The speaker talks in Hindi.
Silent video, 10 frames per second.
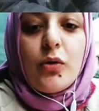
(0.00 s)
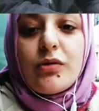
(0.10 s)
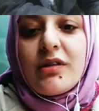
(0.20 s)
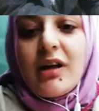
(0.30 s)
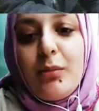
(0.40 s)

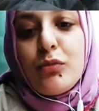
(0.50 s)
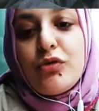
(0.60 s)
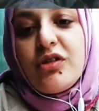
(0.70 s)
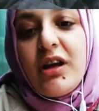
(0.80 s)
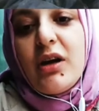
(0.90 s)
उस टाइम
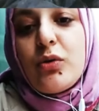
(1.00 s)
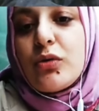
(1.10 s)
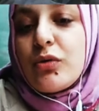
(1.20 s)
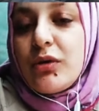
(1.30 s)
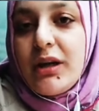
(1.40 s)
मुझे
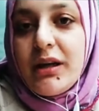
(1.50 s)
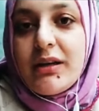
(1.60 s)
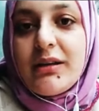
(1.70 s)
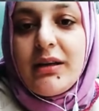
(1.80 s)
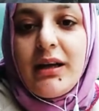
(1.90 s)
उर्दू नहीं
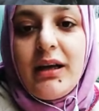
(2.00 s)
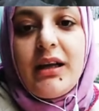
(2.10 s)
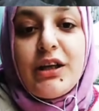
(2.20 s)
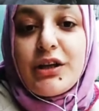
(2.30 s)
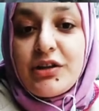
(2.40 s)
आती है
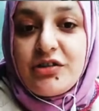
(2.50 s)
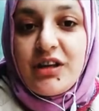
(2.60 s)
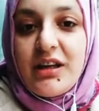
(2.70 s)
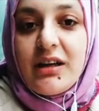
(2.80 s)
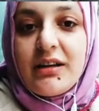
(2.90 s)
इंग्लिश
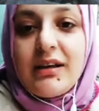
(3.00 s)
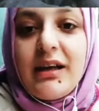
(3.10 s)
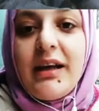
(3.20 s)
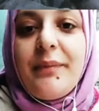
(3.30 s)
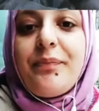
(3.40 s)
नहीं आती
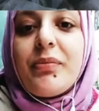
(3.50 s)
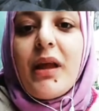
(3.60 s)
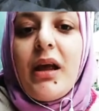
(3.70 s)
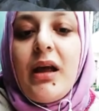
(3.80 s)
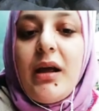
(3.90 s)
है
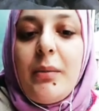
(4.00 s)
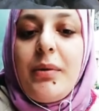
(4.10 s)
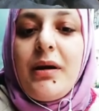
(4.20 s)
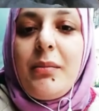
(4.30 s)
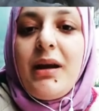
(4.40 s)

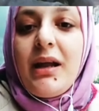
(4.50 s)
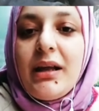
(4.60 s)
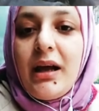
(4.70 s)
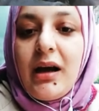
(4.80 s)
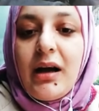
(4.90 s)
फिर मैंने
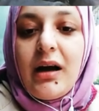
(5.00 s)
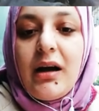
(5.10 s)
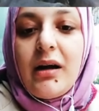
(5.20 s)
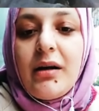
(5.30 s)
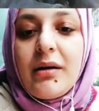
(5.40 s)
क्या
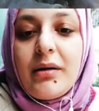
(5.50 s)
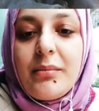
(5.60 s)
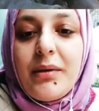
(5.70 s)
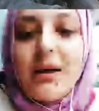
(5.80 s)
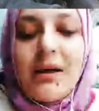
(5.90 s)
कहा
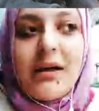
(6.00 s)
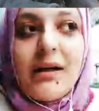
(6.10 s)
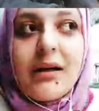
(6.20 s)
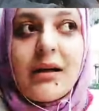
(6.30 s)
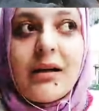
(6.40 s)
मैंने
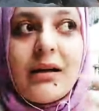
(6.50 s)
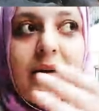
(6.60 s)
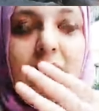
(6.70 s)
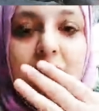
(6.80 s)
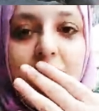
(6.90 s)

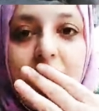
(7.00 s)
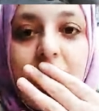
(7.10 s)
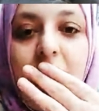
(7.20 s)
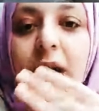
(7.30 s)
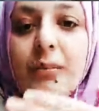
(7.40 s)
ए,
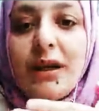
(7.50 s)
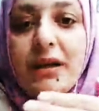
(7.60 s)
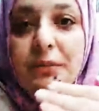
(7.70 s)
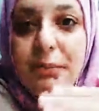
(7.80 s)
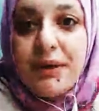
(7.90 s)
हमने
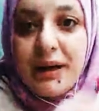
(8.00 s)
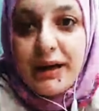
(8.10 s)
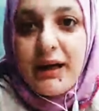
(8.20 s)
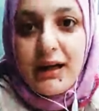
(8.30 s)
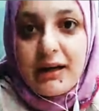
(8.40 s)

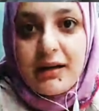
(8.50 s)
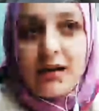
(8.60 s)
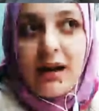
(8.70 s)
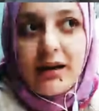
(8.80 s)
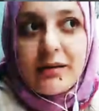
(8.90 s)
आई
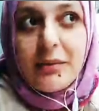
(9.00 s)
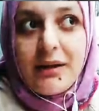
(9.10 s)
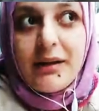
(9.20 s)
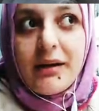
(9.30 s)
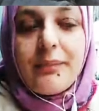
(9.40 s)
एयरलाइन में
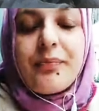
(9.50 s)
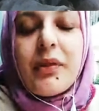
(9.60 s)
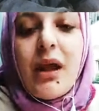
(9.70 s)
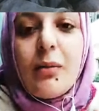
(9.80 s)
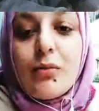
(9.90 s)
था
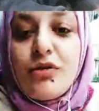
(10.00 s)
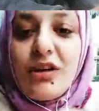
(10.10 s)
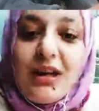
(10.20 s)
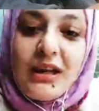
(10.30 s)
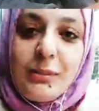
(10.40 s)
मुझे
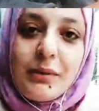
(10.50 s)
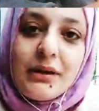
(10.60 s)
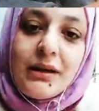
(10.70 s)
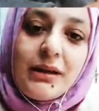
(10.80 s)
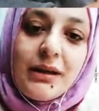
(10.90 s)
नहीं
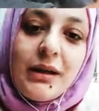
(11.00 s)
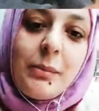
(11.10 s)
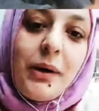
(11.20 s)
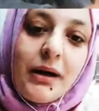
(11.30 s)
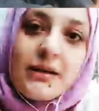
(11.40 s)
पता था कि
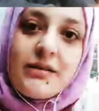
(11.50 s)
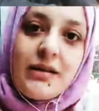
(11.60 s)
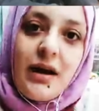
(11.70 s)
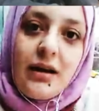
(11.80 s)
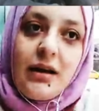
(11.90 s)

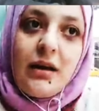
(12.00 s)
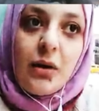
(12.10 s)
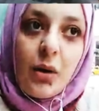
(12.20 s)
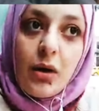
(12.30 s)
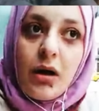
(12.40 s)
पाकिस्तानी
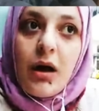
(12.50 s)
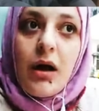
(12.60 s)
लोग